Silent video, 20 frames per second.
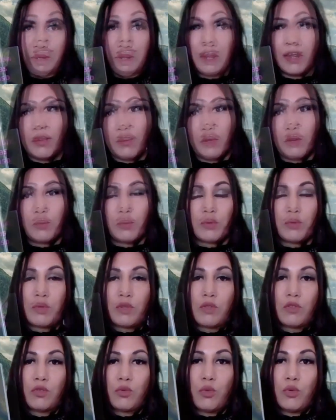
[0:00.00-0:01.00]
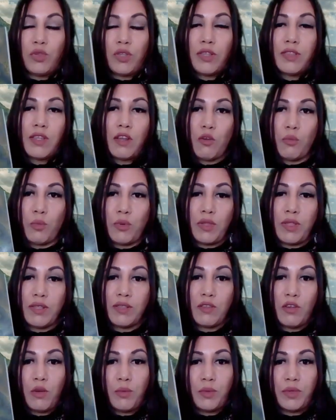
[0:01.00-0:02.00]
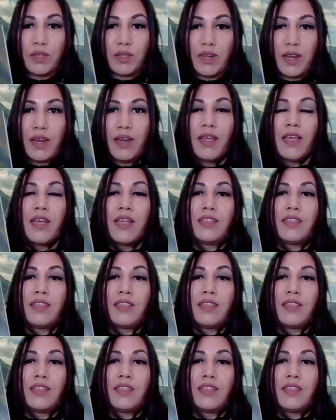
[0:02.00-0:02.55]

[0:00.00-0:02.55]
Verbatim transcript: Así que bueno, pues no hay excusas, ya lo puedes obtener.